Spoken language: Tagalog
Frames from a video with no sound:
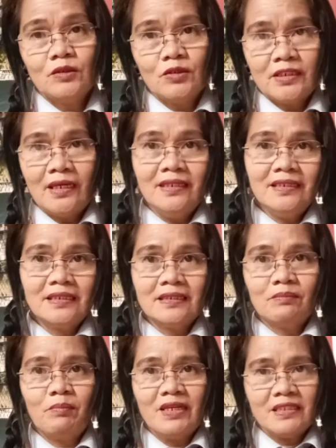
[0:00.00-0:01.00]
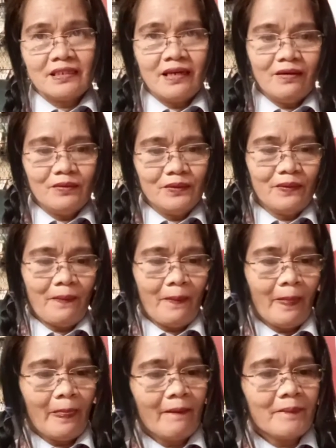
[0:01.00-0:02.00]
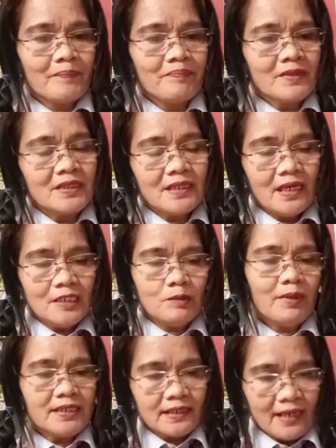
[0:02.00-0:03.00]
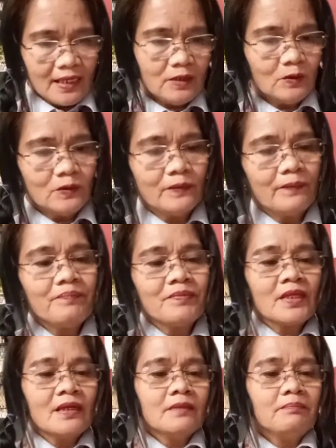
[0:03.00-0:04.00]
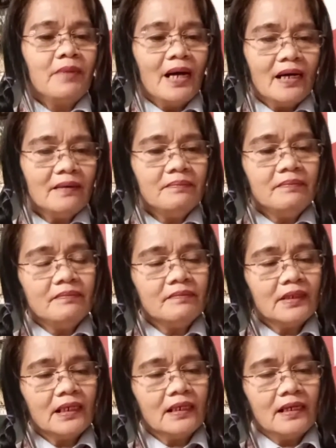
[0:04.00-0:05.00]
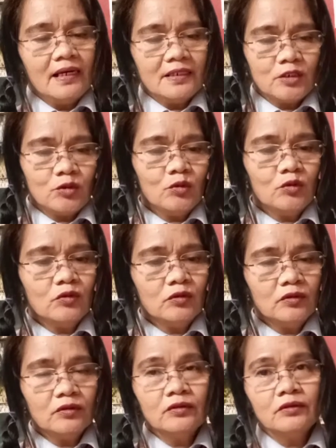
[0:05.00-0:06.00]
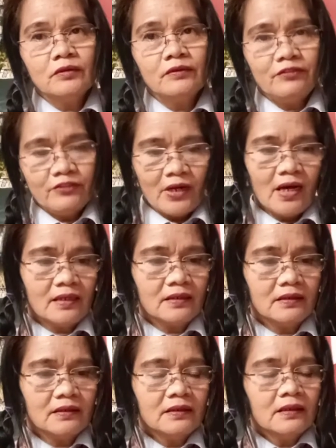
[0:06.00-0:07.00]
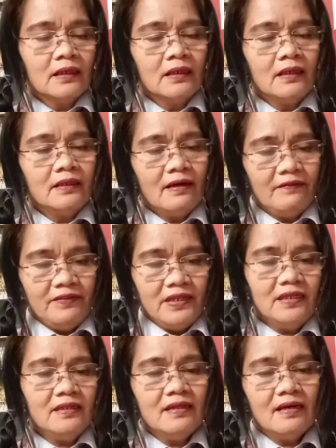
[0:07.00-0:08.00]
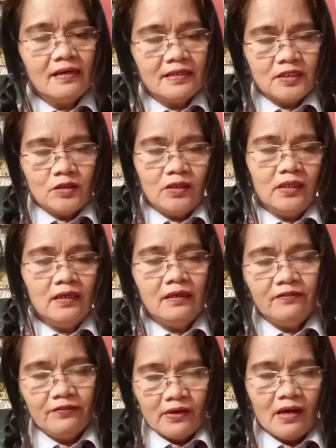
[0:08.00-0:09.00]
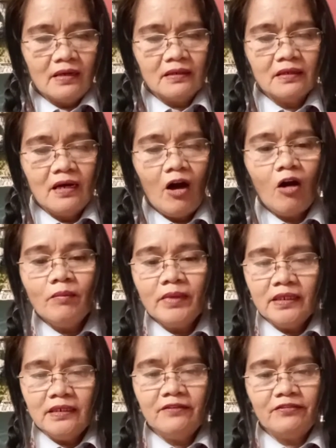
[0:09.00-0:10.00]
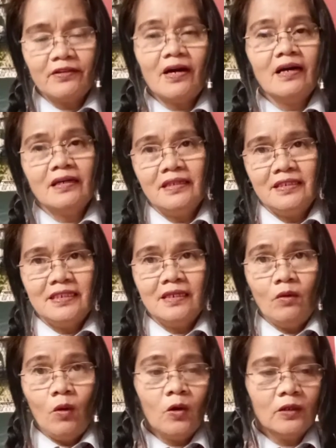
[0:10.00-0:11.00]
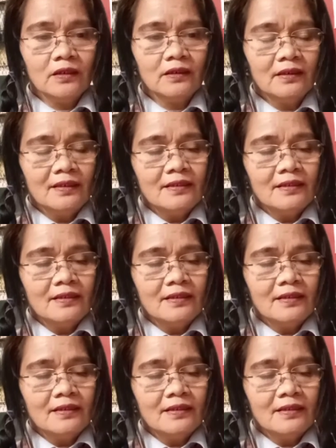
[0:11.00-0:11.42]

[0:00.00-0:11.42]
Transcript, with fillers: So, sais pescado. Sais pescado. Bob uh, has two frog. David has three frog. How many frog is in all?